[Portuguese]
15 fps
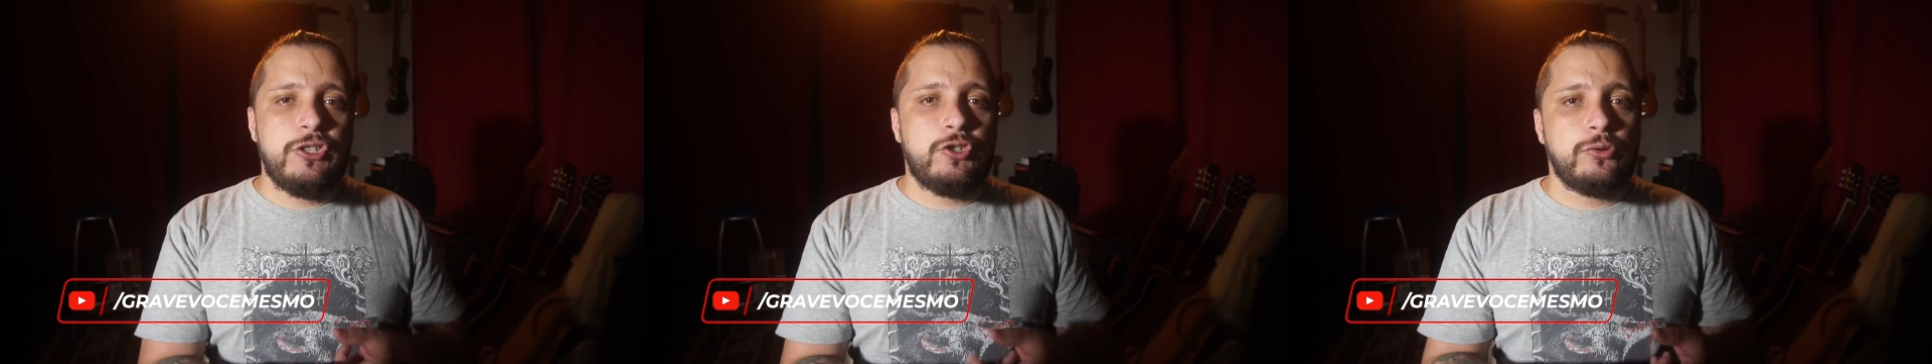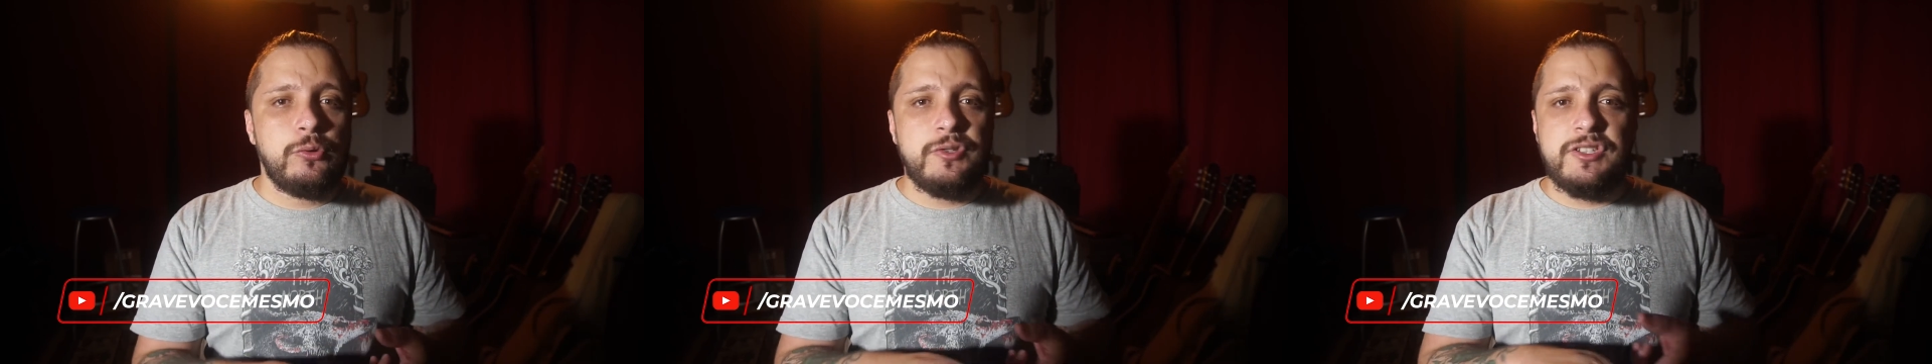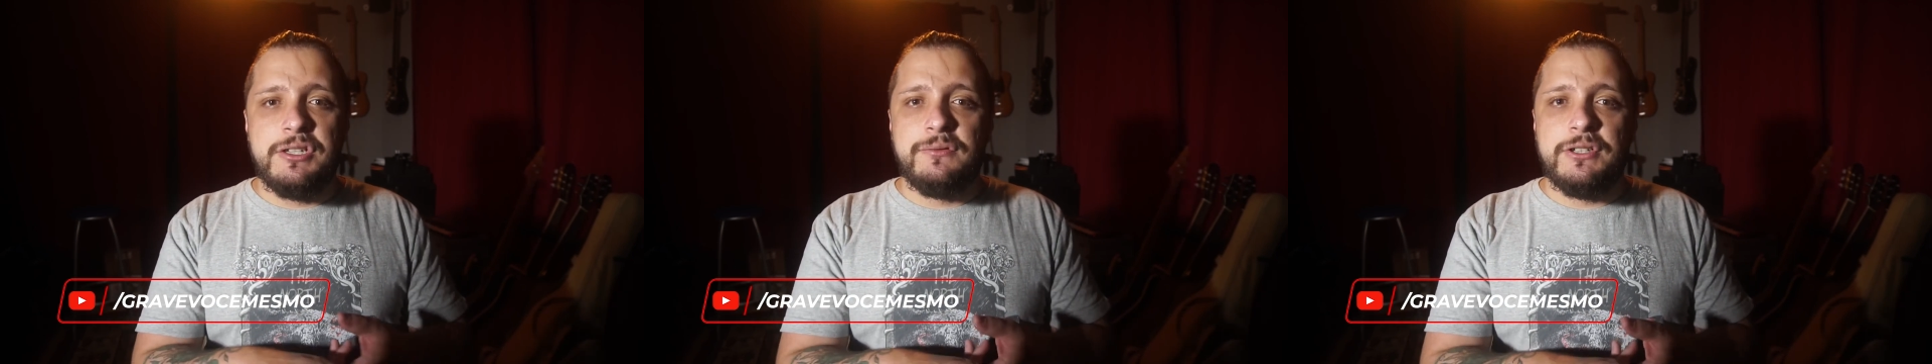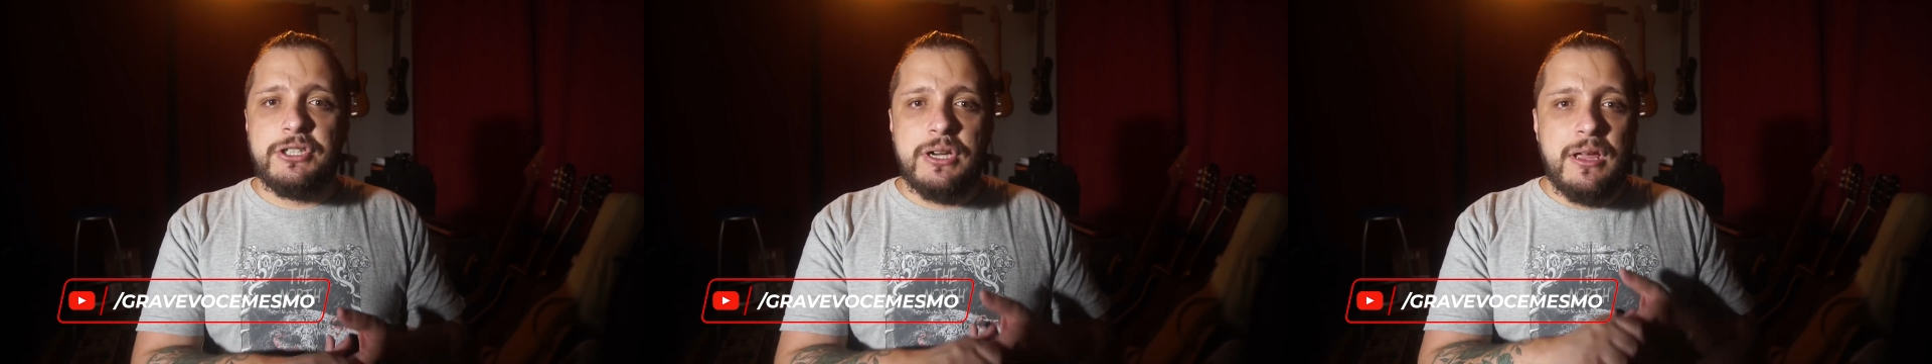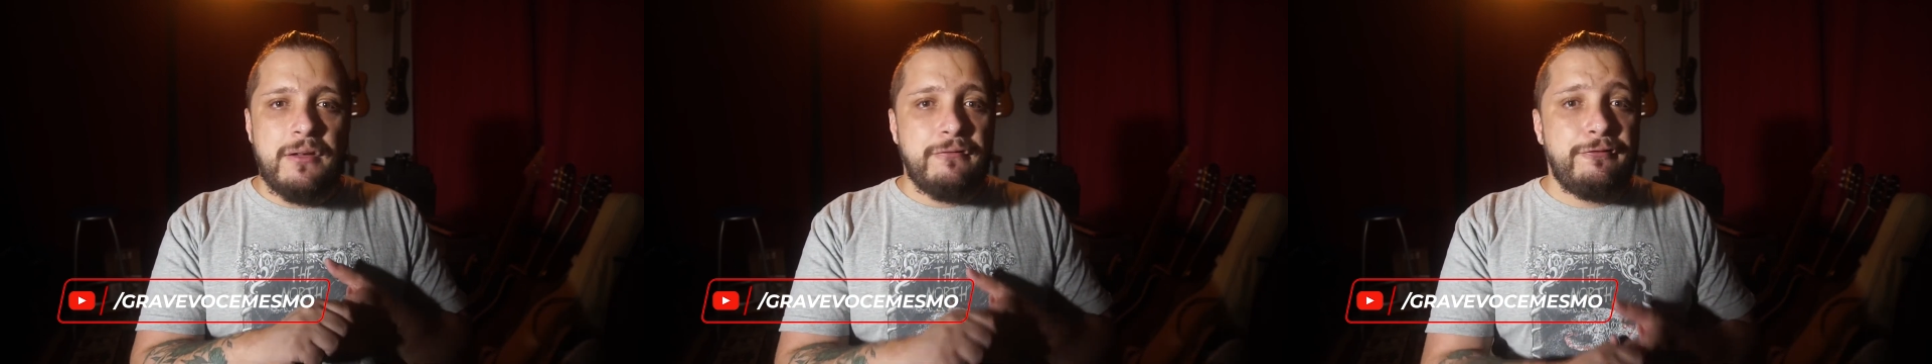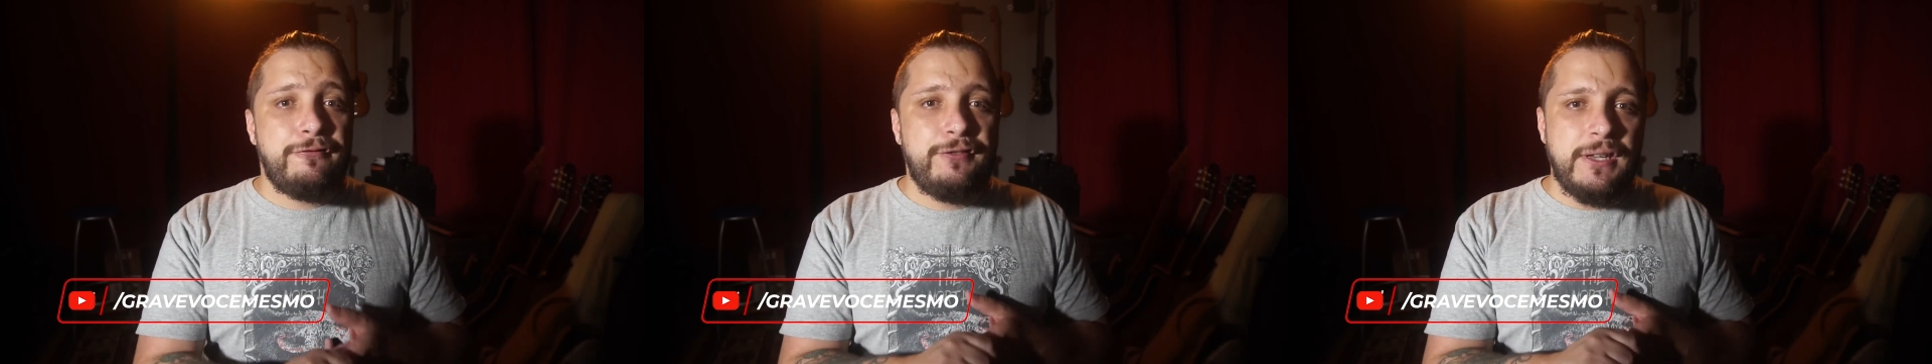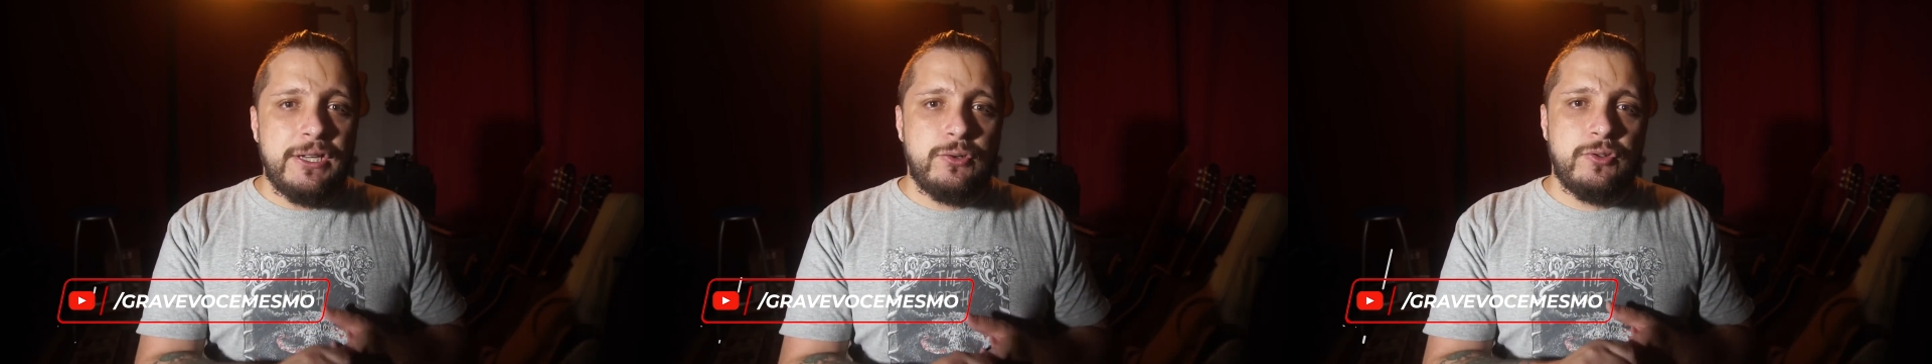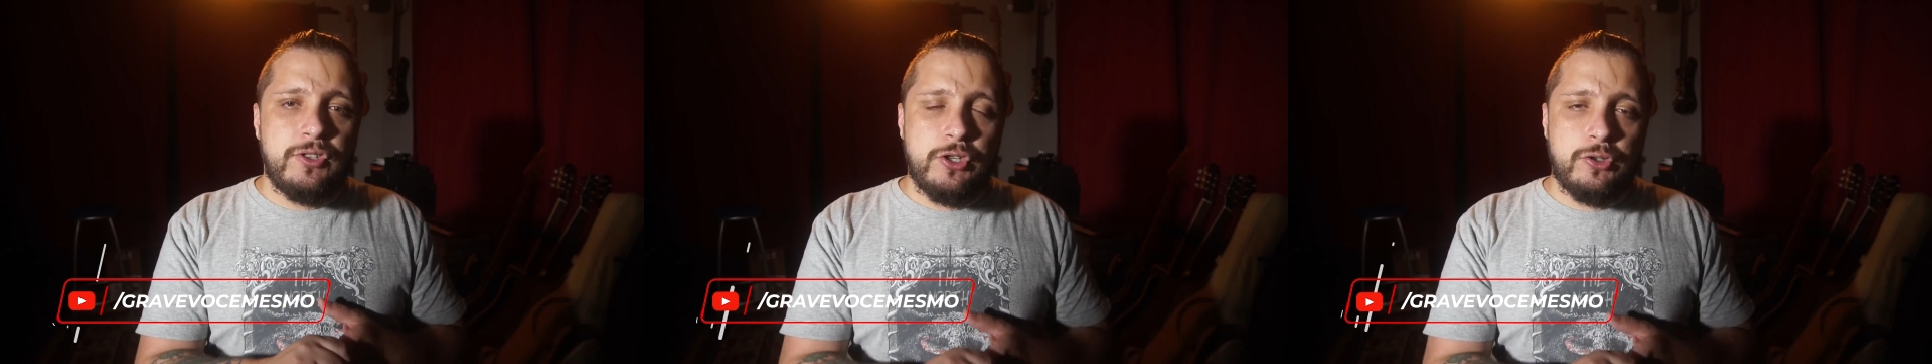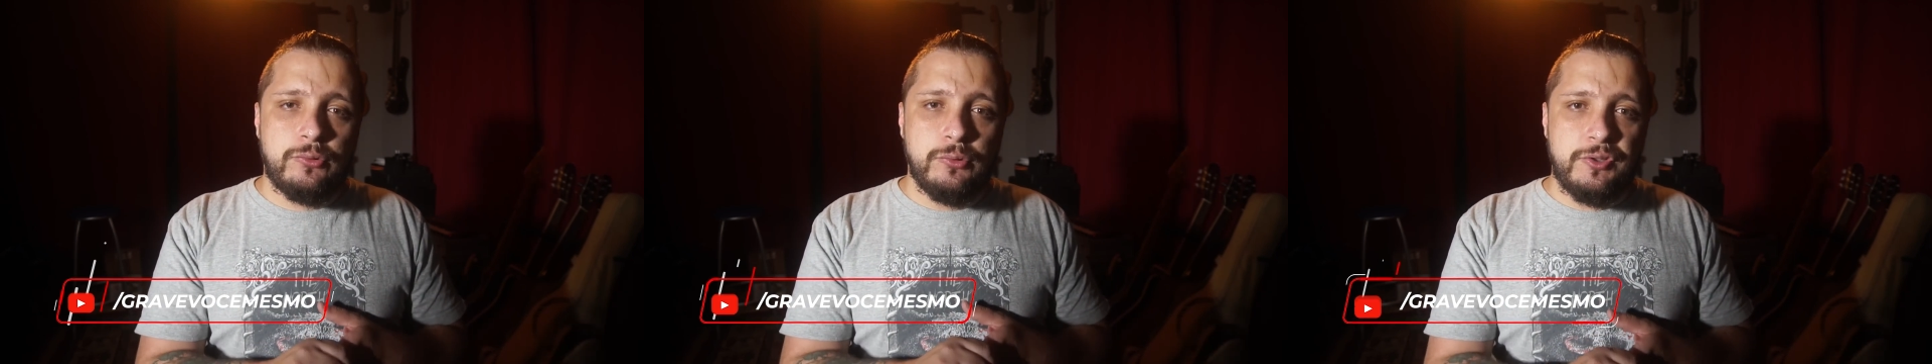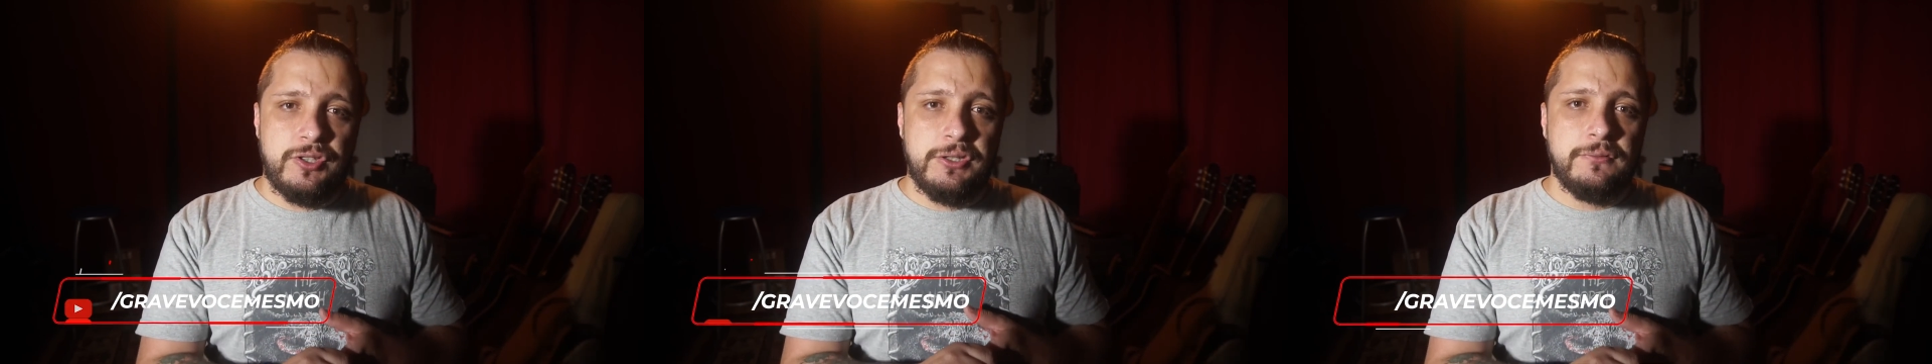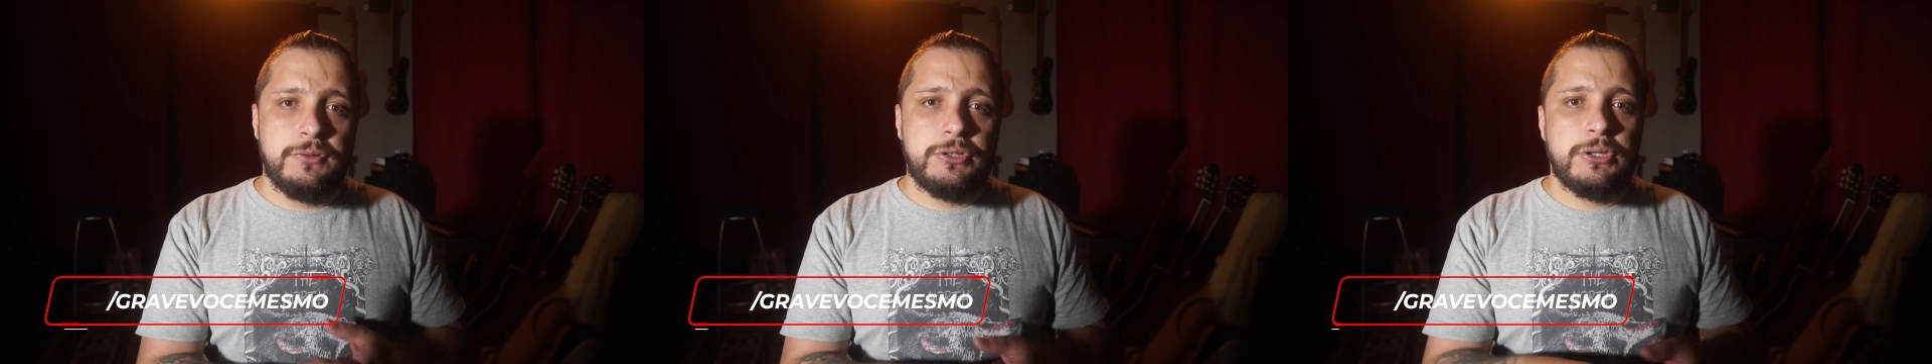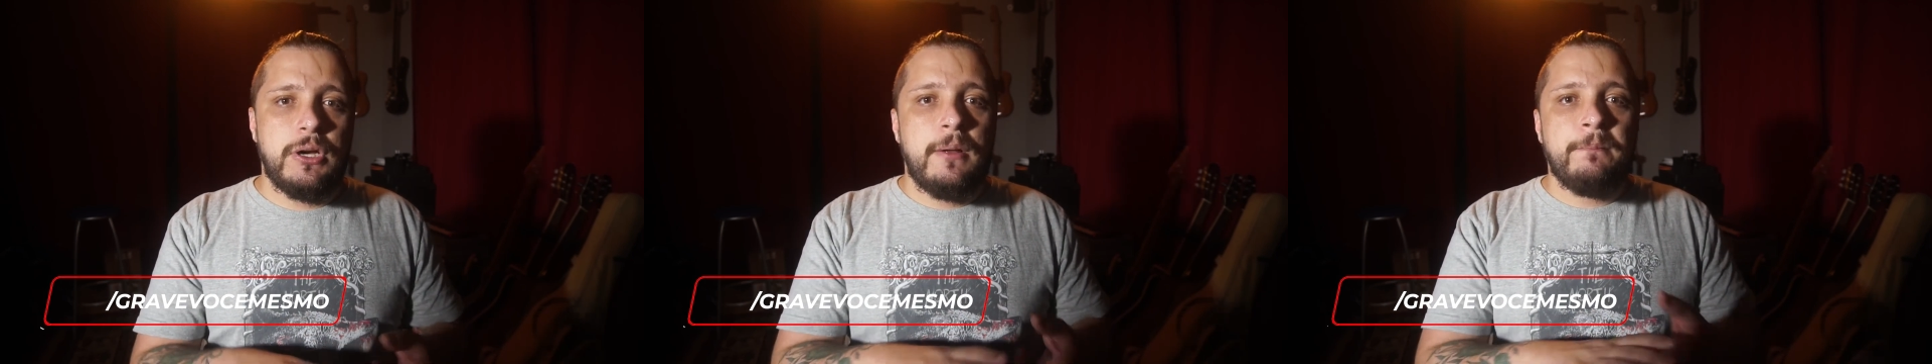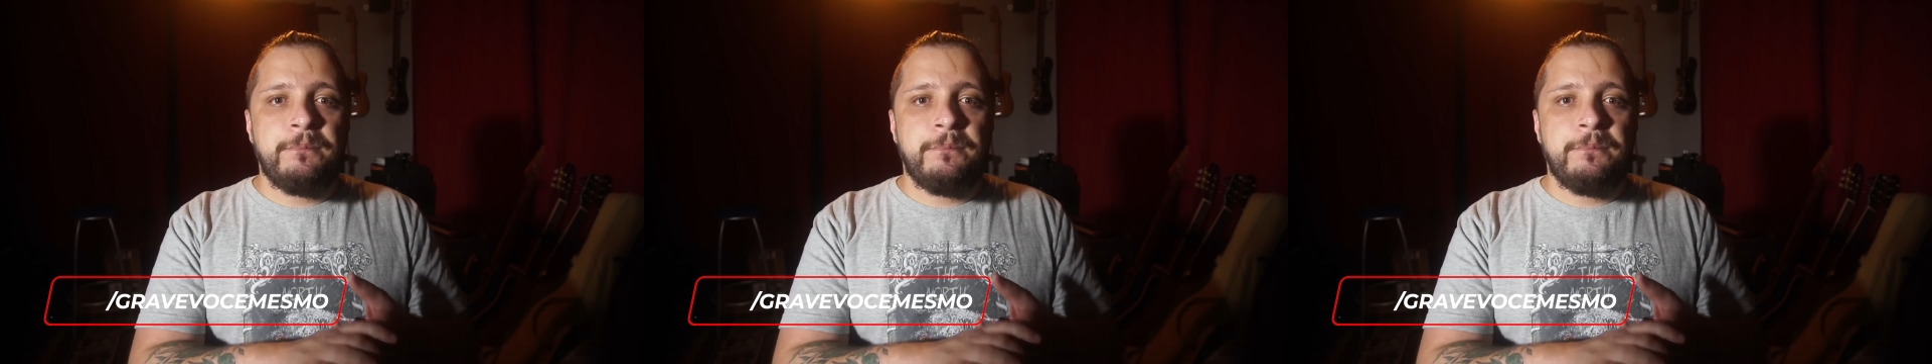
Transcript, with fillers: exclusivas, vídeos exclusivos,